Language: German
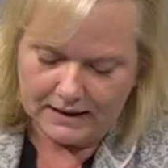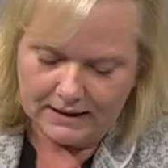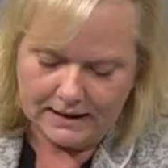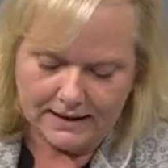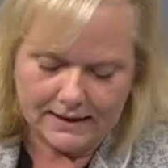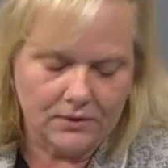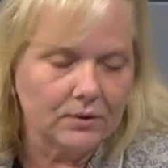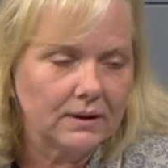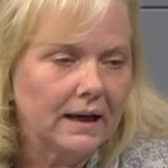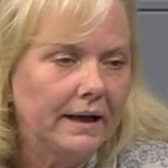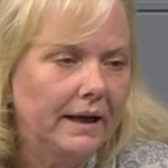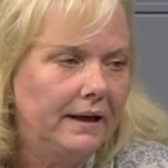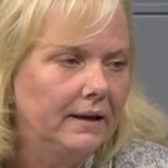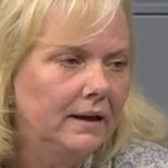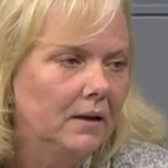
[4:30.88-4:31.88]
Entlastung
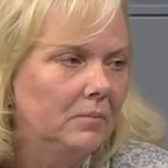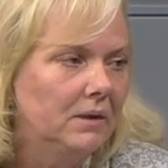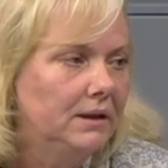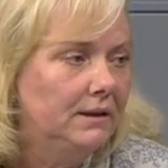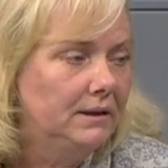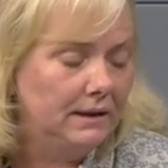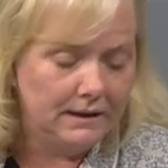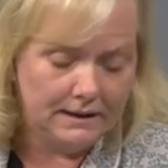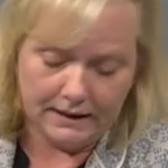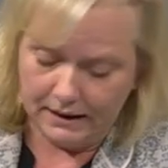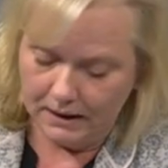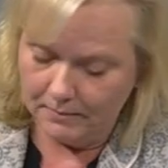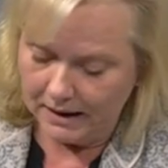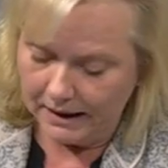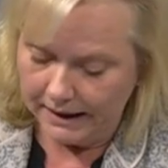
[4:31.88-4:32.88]
der Rentner mit
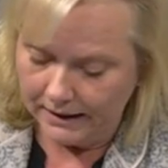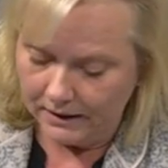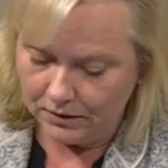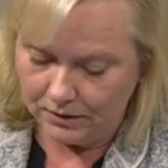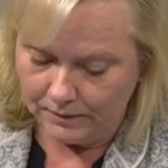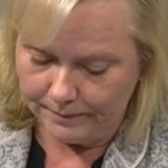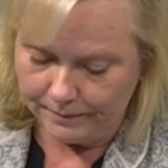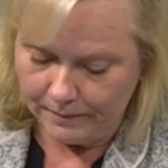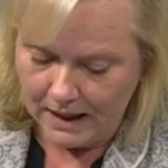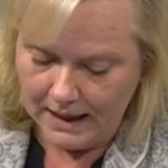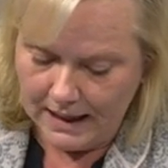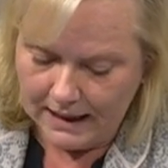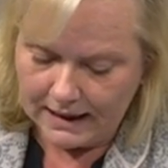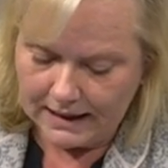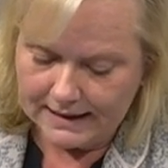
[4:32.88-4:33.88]
niedrigem Einkommen.
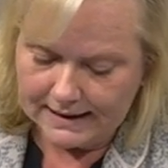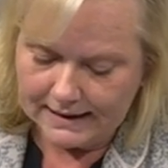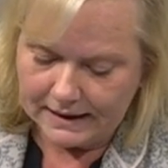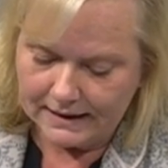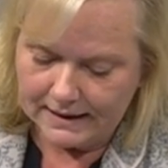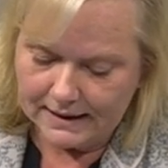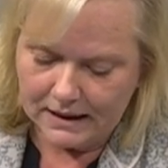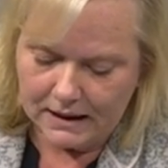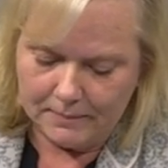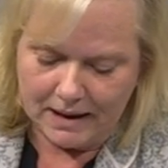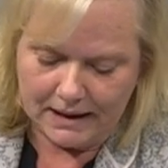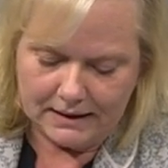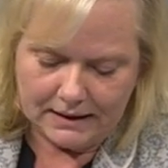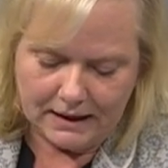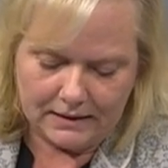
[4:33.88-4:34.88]
Kann es sein, dass Sie dem
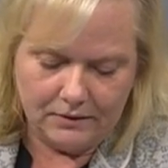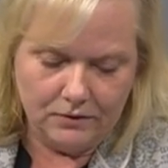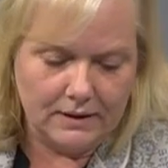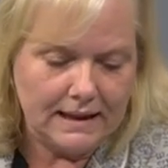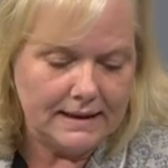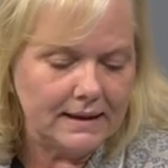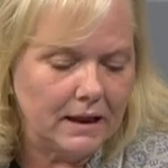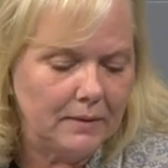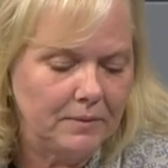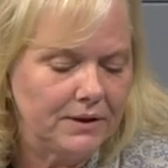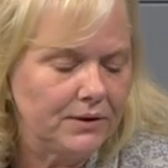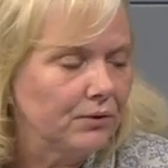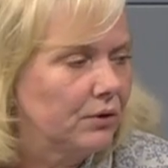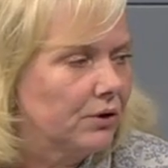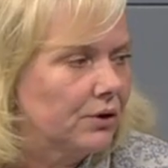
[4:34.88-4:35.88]
Antrag nur deshalb
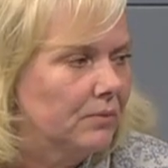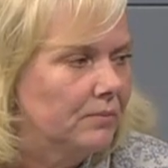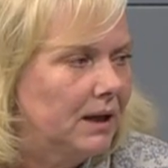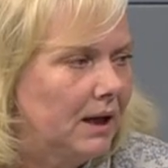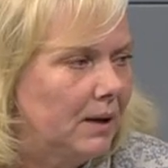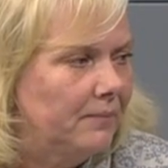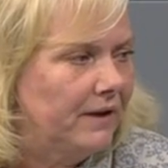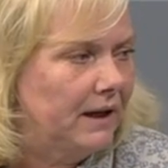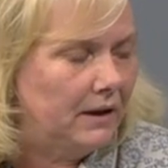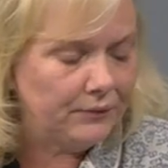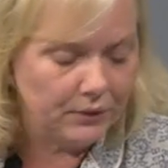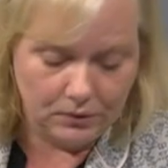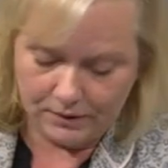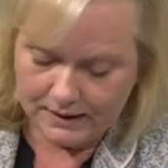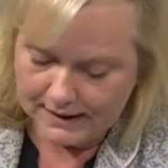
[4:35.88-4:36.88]
nicht zugestimmt haben, weil er
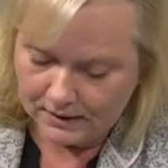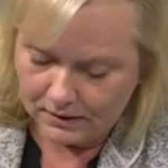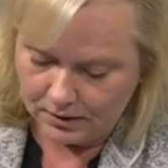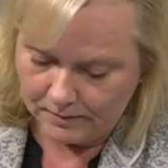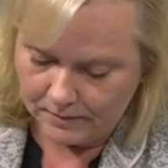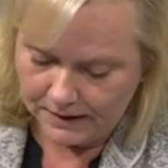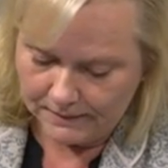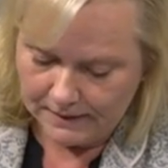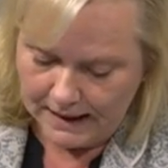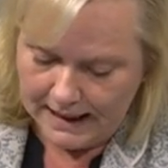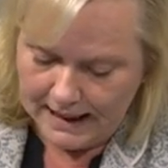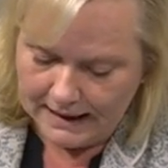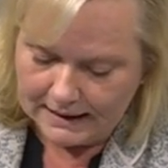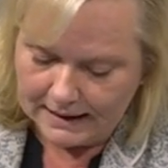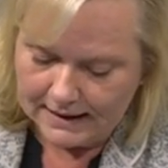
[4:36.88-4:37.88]
von uns kommt?
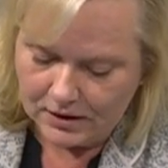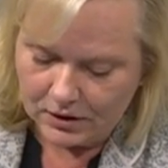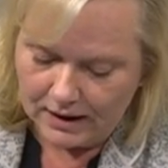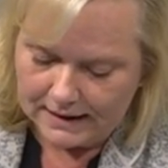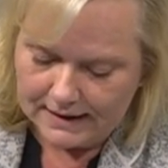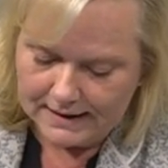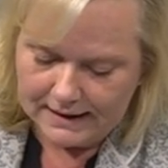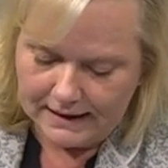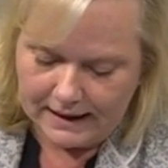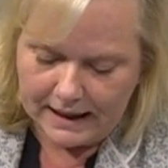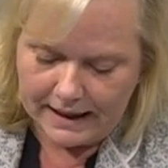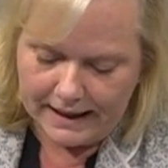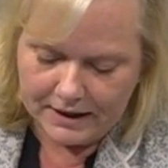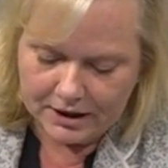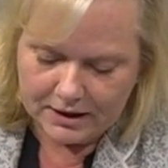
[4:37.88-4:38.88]
Dann sollten Sie
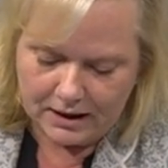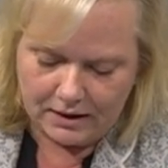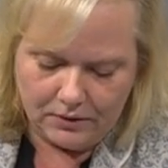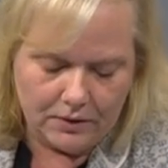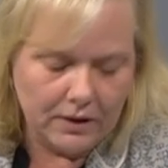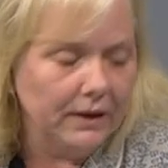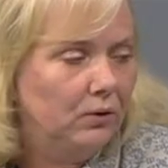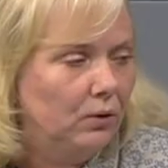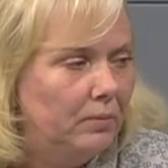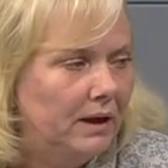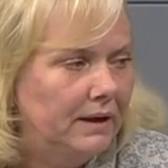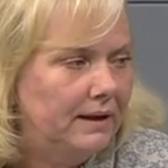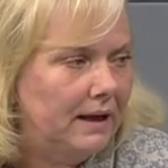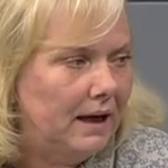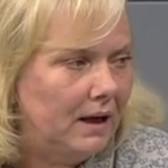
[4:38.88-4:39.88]
Ihre Einstellung
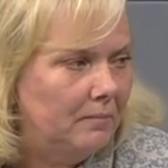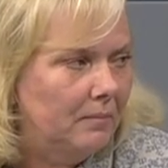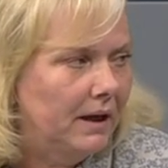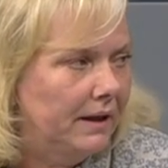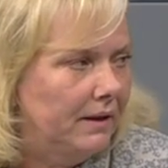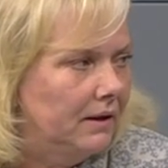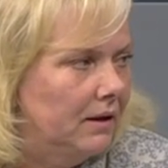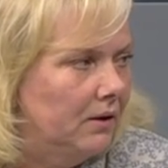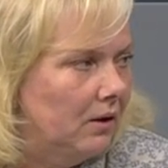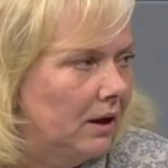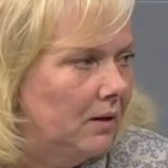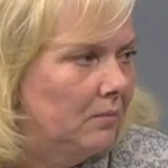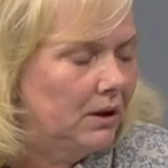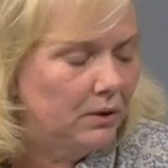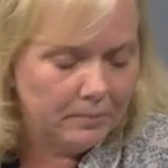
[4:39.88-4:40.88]
gegenüber den armen Rentnern noch
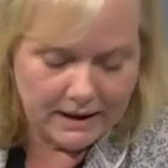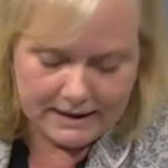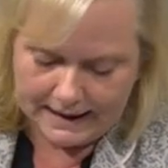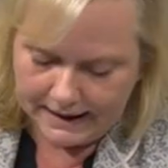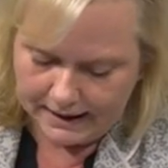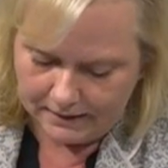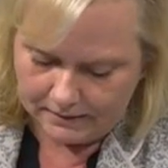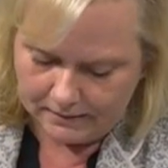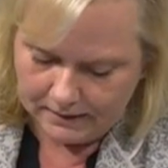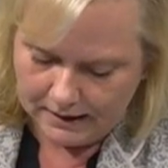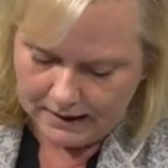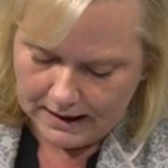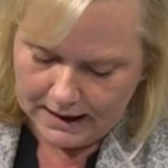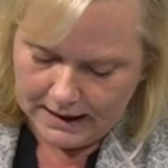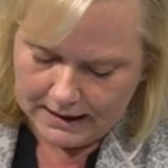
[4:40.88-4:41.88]
einmal überdenken.
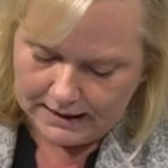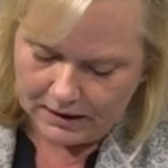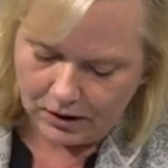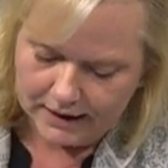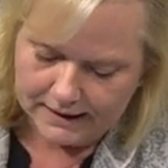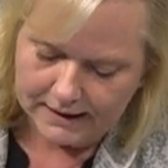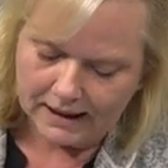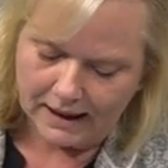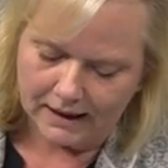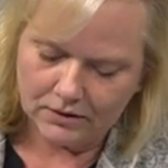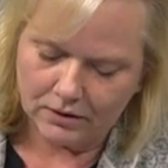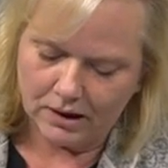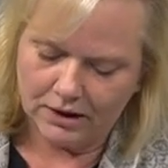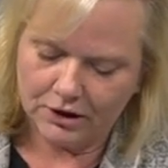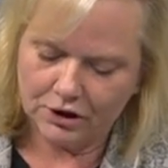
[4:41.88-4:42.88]
Die heutige
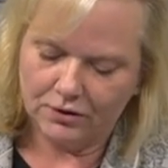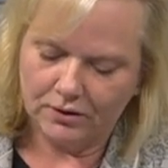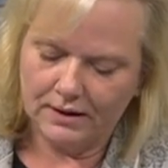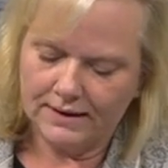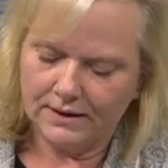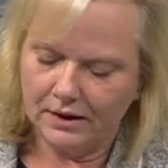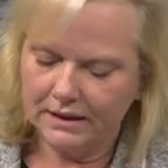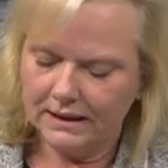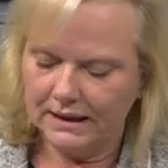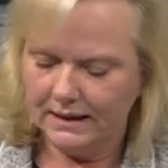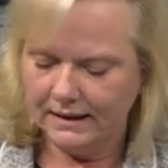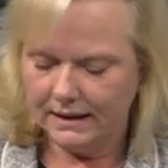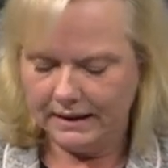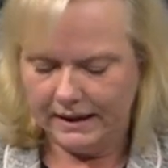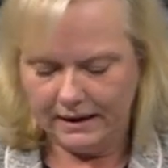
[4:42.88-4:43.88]
Aktuelle Stunde sollte
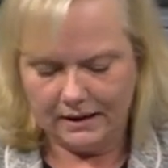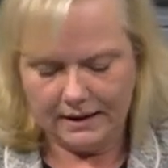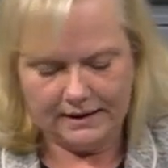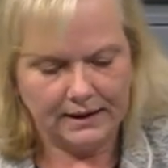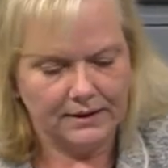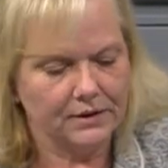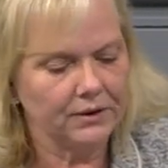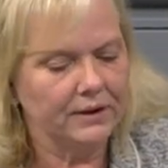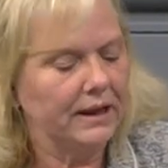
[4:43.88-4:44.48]
Ihnen Gelegenheit dazu